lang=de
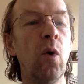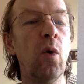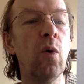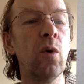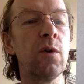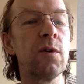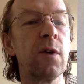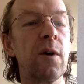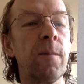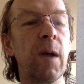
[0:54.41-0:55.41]
Und
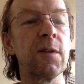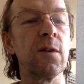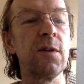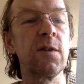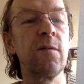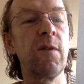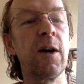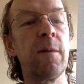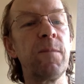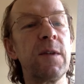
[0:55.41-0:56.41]
ähm, ansonsten, wir
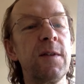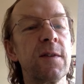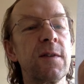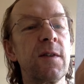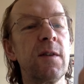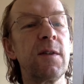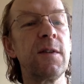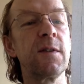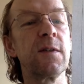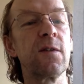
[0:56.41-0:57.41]
haben dieses,
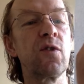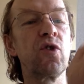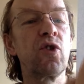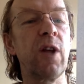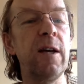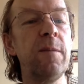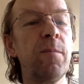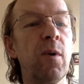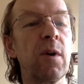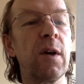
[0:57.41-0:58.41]
dieses
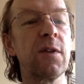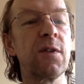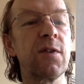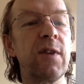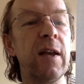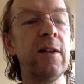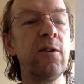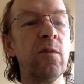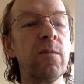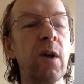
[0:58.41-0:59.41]

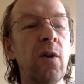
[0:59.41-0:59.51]
Steinbock-Stellium da